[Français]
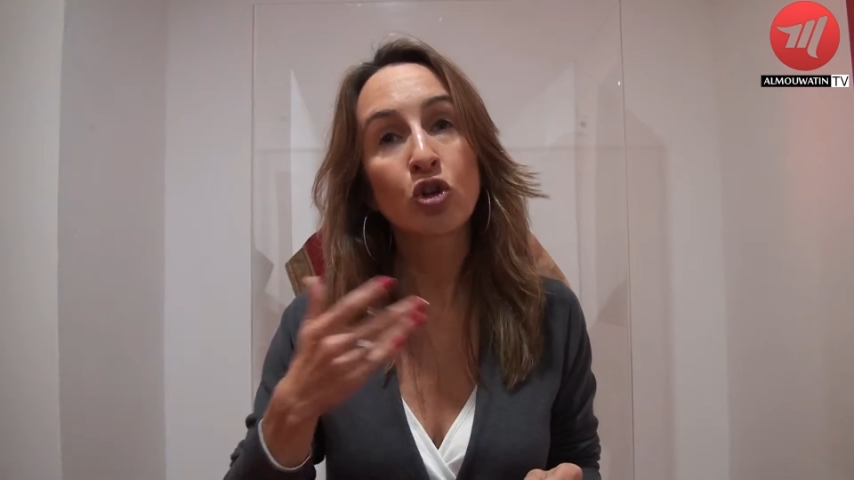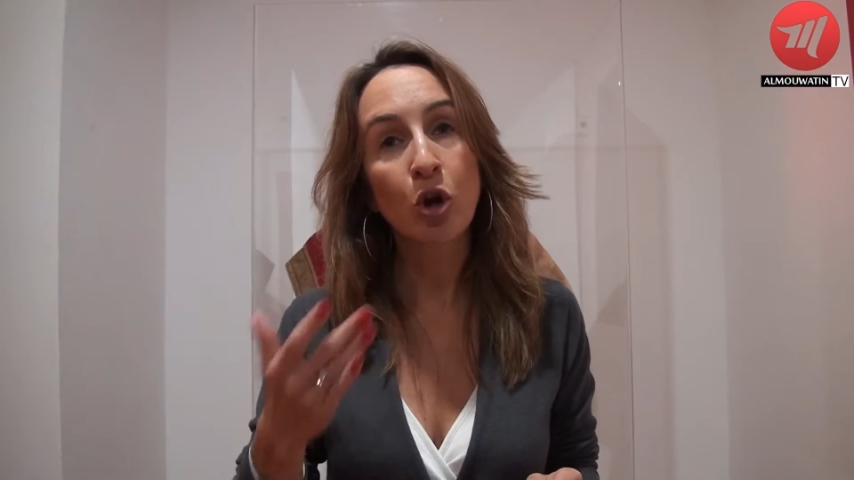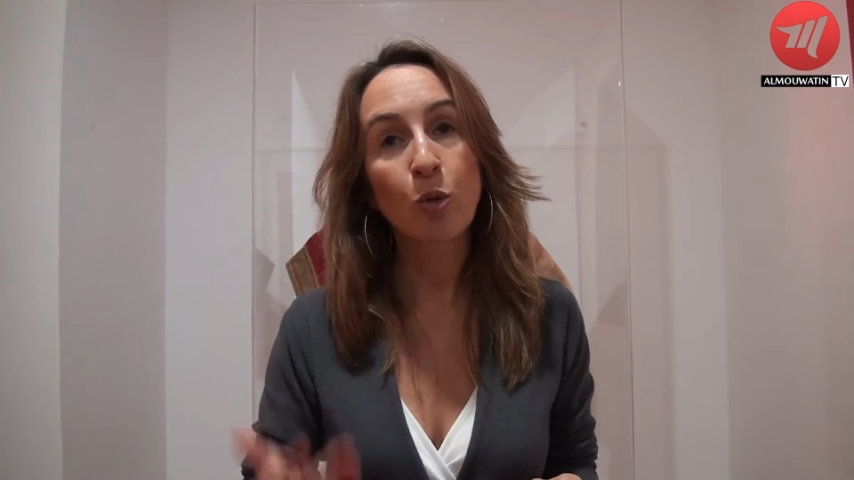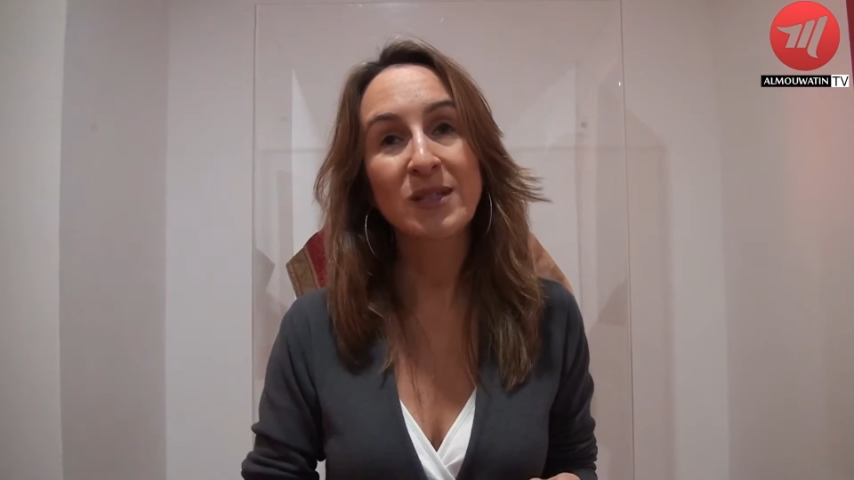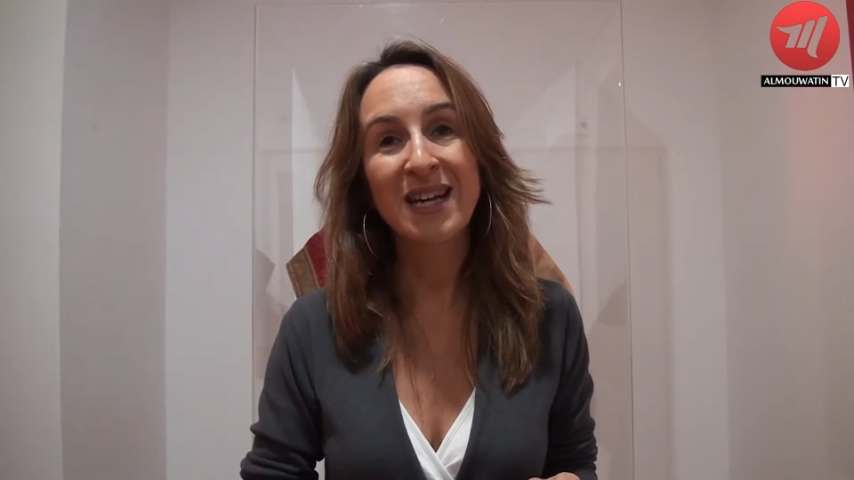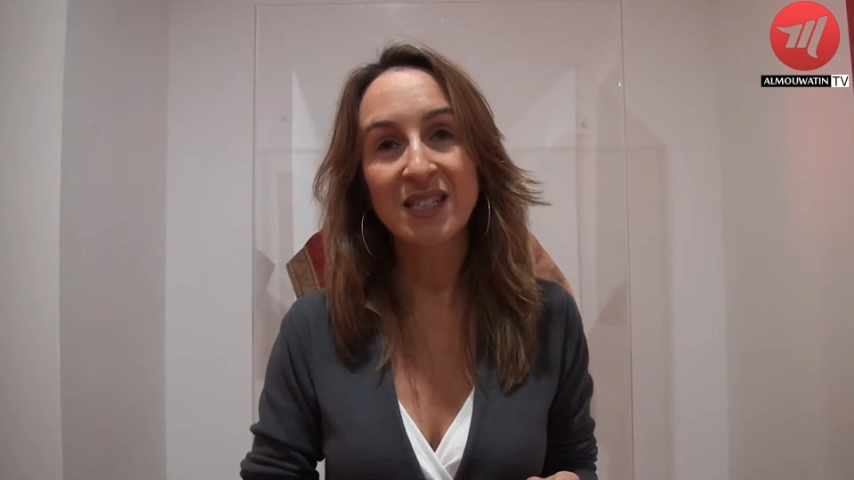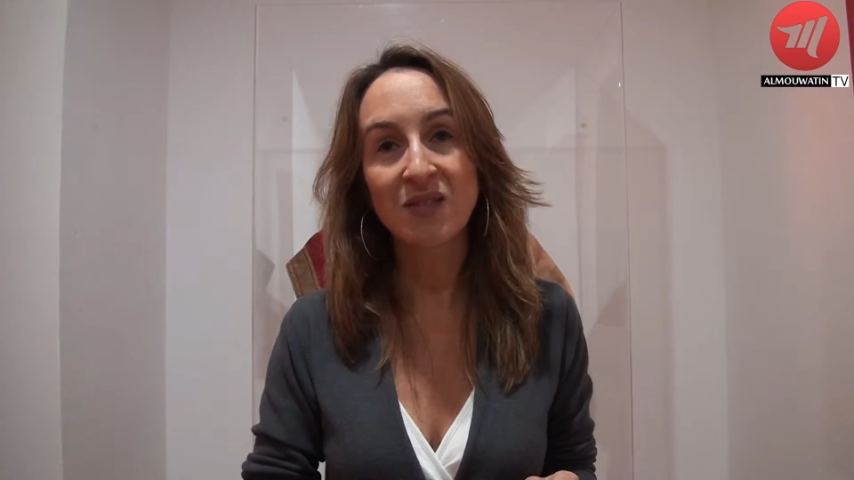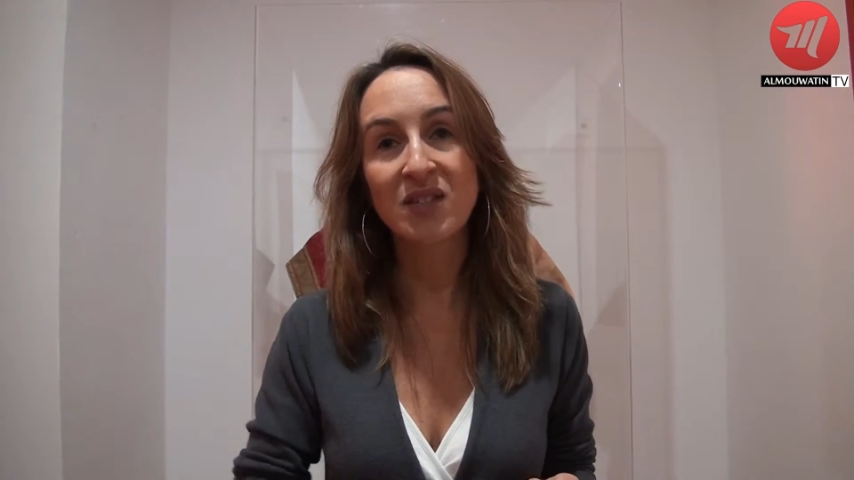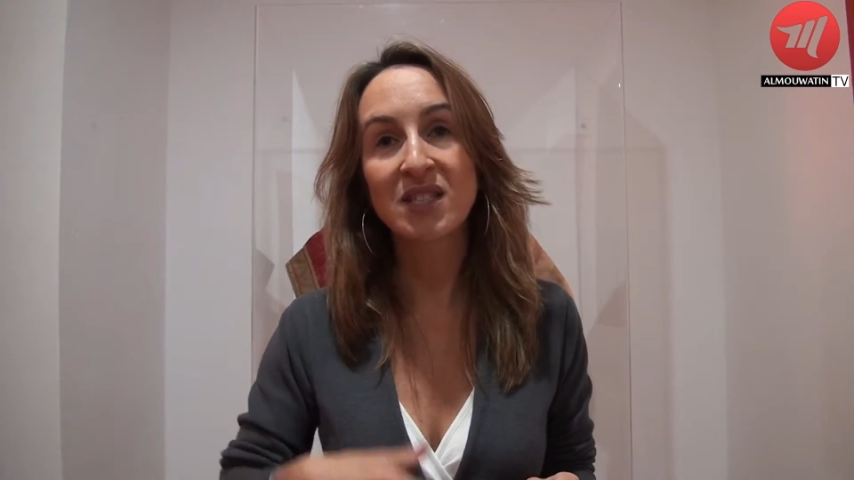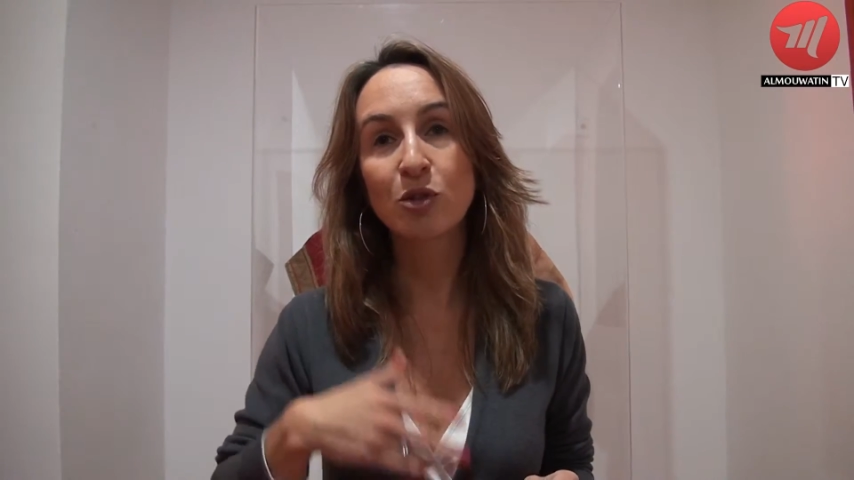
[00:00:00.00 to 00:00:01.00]
tant aux
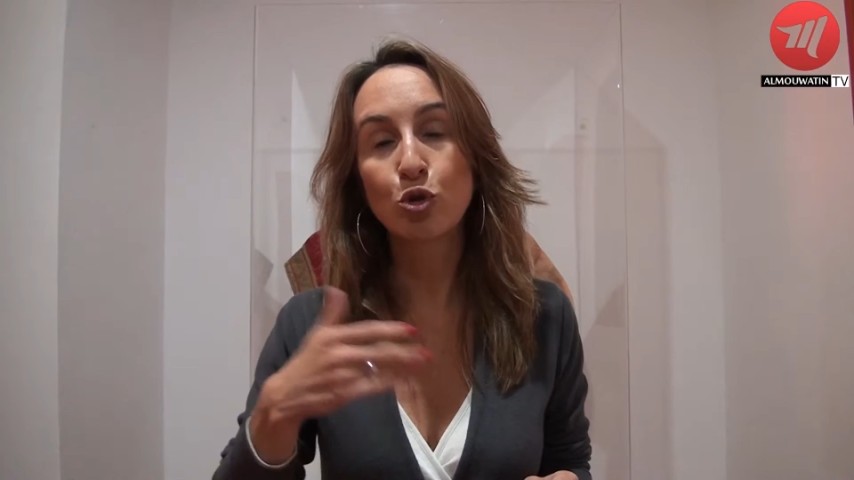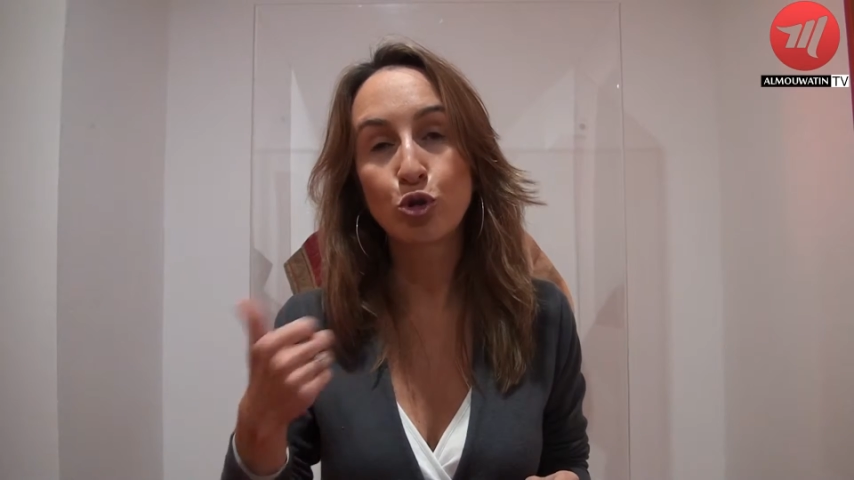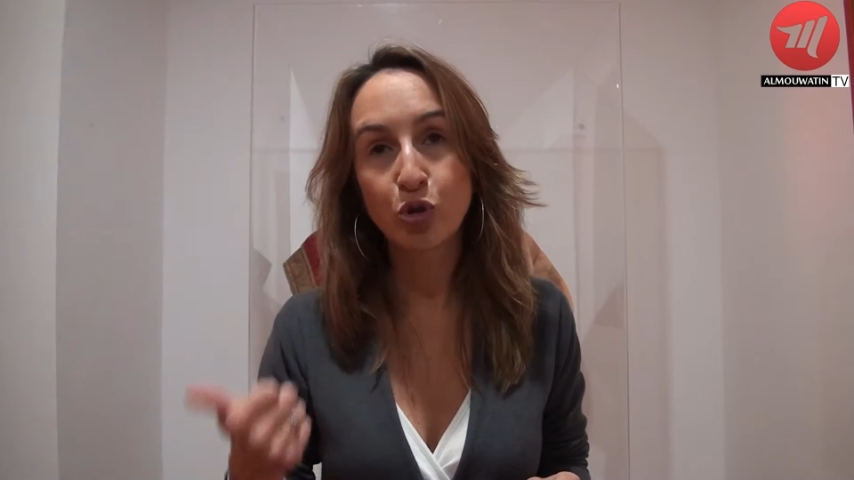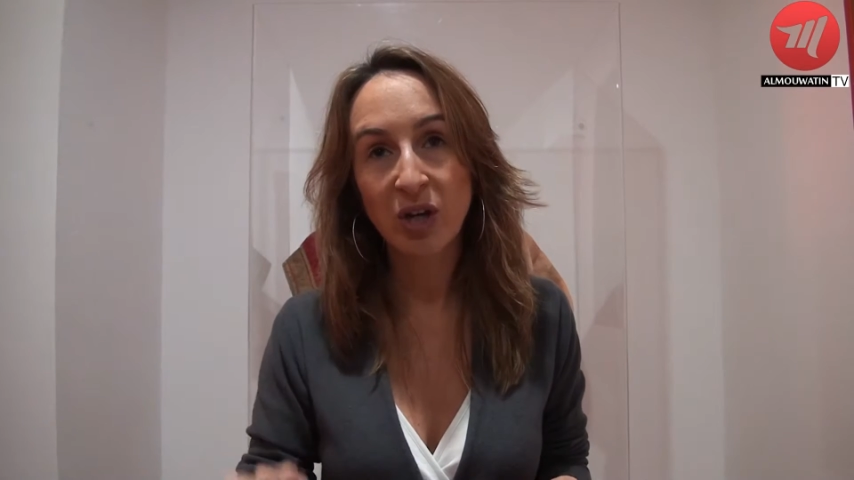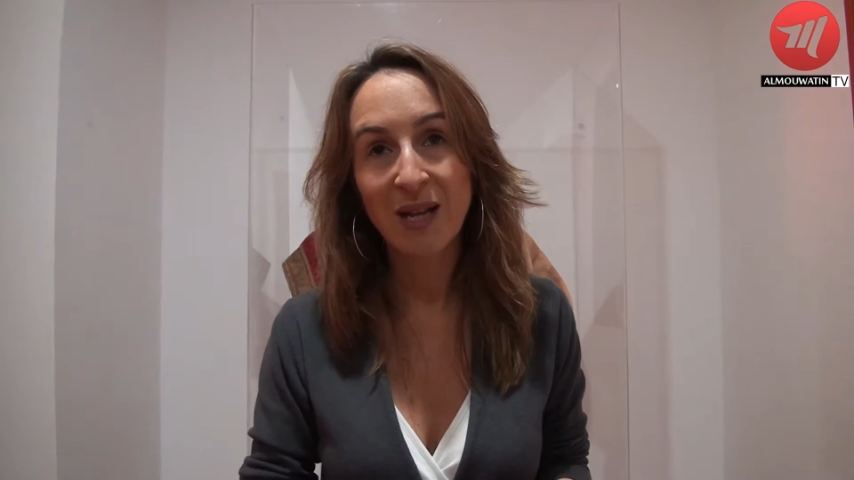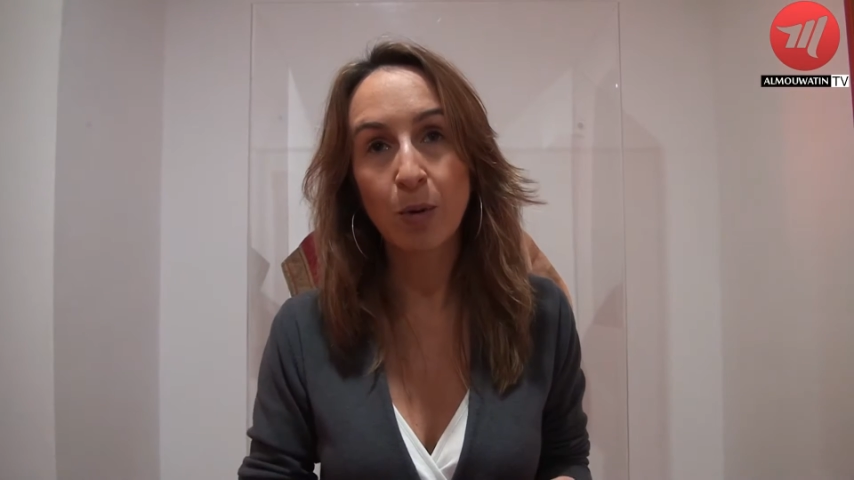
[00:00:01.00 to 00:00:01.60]
activités culturelles